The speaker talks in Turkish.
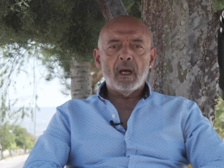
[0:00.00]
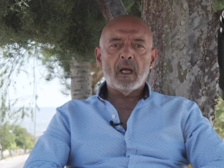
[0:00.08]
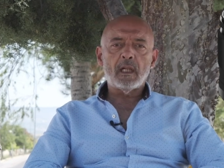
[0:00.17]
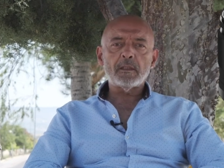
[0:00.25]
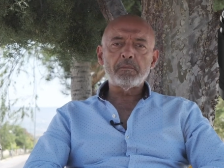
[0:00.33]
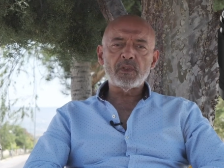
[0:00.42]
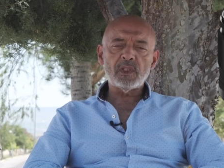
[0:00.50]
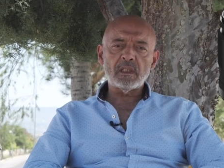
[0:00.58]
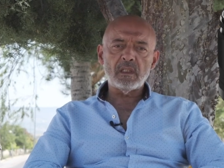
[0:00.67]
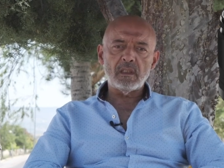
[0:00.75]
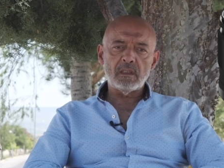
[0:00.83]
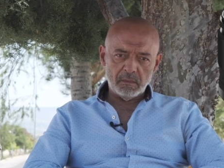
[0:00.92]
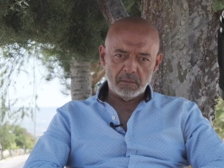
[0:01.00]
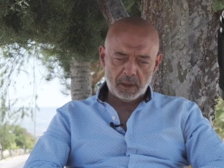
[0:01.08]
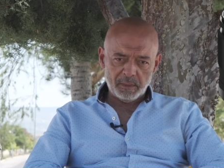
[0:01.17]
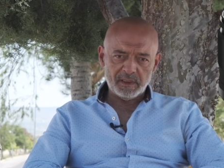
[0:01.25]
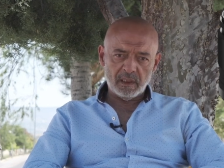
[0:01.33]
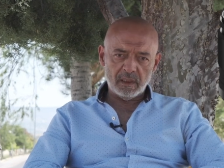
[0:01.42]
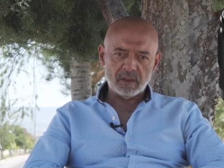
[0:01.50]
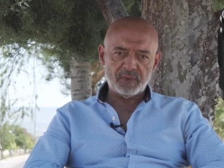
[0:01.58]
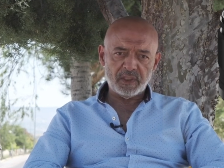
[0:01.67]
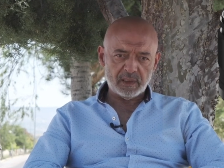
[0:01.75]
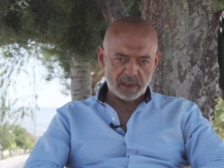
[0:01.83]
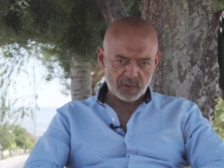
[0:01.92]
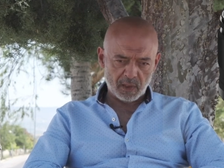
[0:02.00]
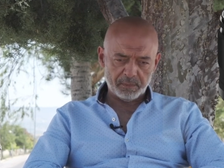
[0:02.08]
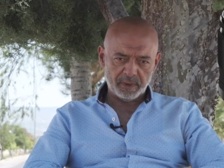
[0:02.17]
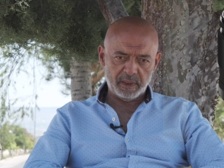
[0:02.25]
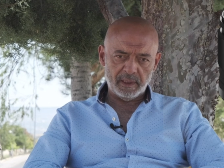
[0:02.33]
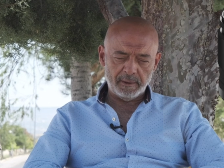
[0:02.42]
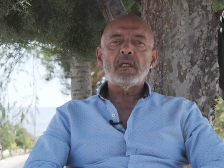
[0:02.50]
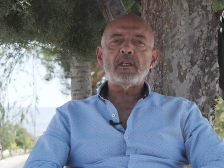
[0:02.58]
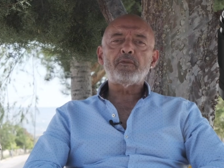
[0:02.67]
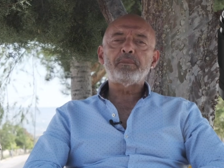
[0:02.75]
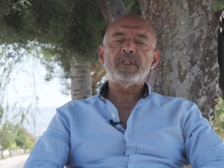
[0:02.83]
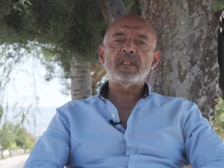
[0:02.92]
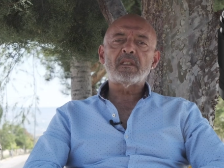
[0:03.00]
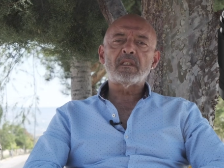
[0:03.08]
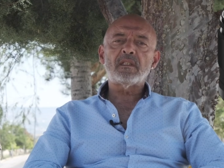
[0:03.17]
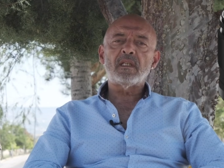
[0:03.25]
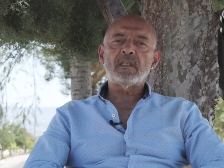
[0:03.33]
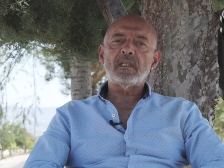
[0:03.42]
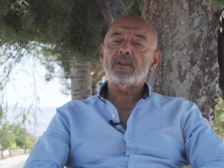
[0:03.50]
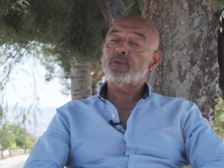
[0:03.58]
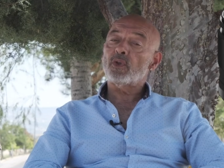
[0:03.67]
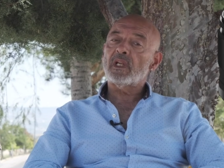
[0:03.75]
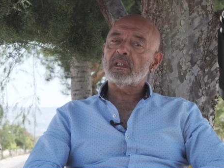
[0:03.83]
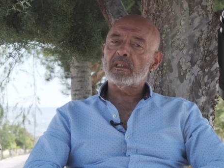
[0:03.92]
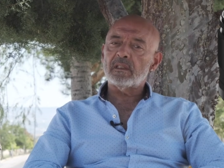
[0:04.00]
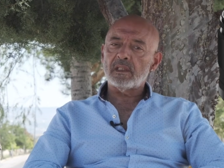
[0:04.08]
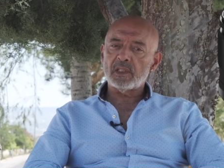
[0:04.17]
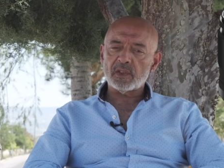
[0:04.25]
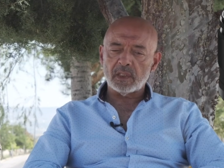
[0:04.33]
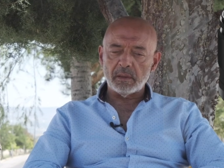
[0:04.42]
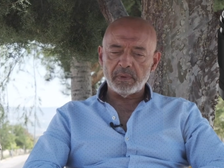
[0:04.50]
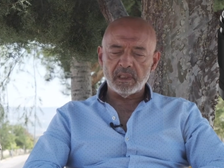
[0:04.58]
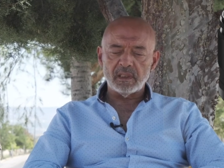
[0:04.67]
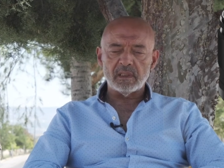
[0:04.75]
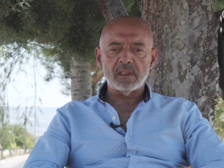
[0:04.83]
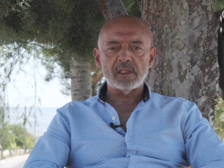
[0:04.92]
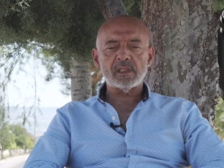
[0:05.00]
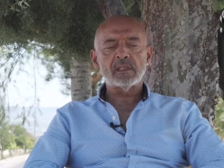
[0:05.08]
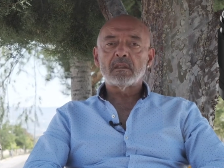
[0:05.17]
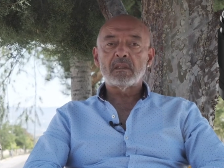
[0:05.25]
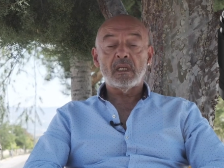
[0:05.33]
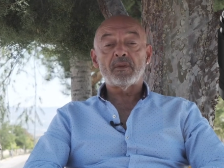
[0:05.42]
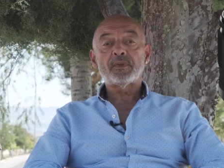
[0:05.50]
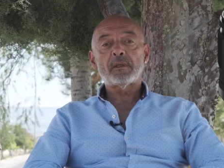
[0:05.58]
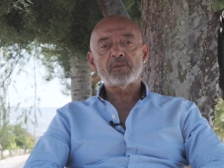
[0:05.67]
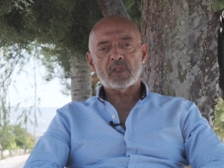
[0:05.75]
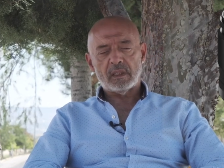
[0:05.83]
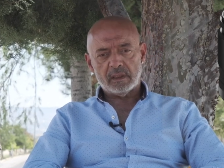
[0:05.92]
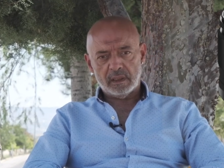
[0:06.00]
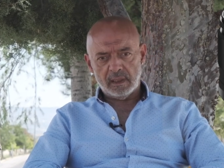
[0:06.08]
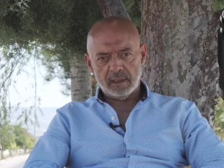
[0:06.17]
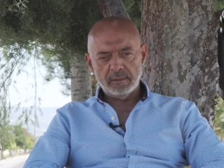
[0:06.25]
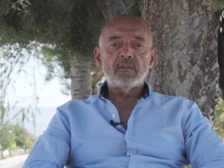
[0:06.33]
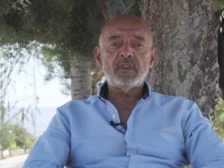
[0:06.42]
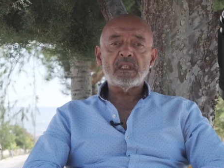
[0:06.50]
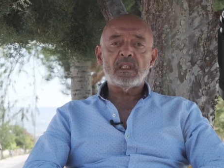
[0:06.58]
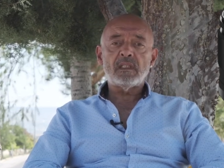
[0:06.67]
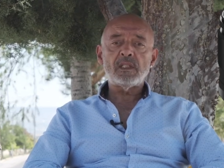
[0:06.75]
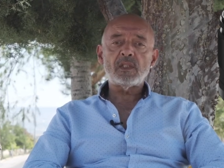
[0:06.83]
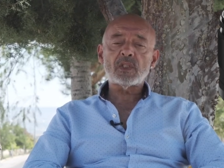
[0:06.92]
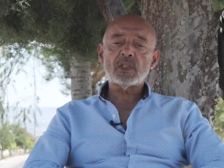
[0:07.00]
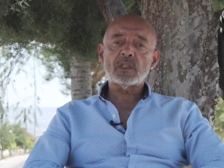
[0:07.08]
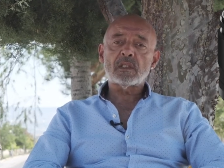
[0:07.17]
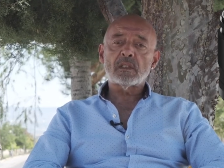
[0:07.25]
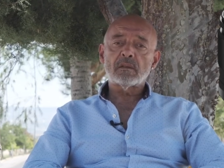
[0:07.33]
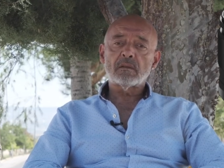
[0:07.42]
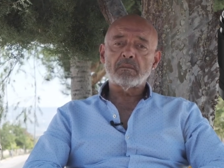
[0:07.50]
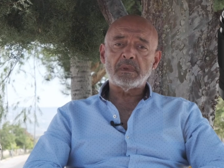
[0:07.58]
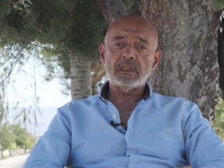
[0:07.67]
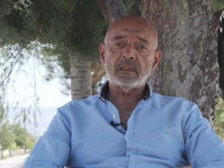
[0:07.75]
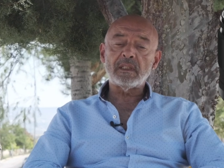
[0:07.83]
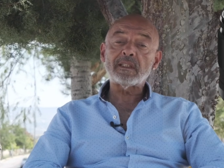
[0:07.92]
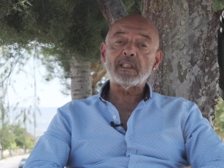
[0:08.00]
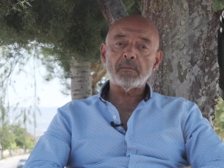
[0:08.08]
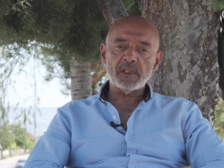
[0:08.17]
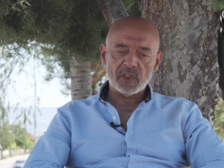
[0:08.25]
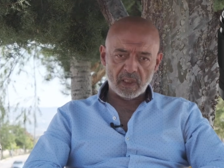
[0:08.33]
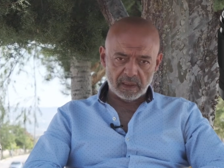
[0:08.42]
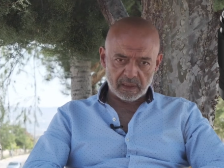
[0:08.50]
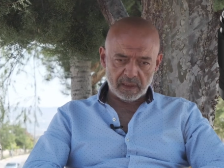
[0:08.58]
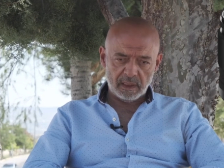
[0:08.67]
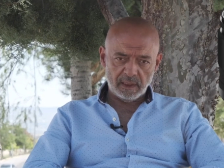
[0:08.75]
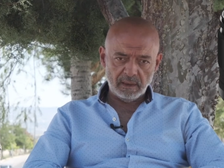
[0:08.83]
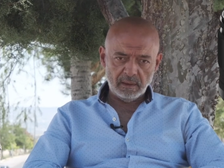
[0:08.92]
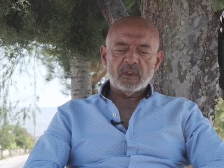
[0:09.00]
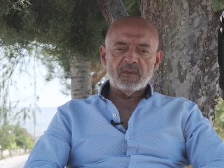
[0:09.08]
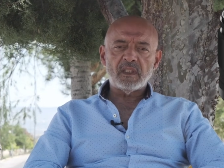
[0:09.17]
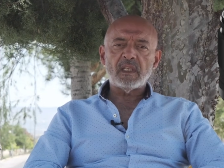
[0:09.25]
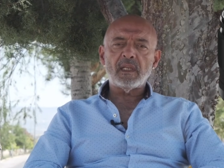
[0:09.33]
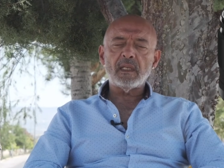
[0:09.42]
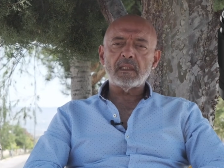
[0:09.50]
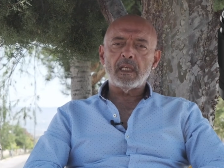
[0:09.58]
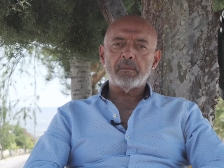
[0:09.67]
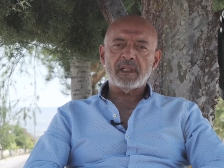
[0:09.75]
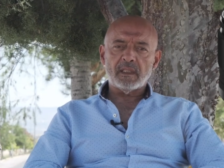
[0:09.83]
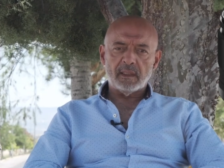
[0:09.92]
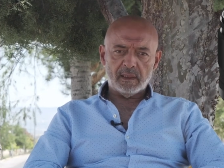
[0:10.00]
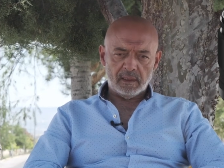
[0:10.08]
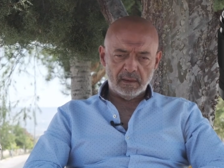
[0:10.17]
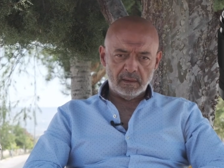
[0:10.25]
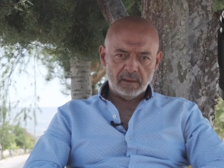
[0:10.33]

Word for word: 62 milimetrelik filtre çapı ile F1.2'den F16'ya değiştirebildiğiniz diyafram çarkıyla ve geniş bir netleme çarkıyla ve gerek ebatları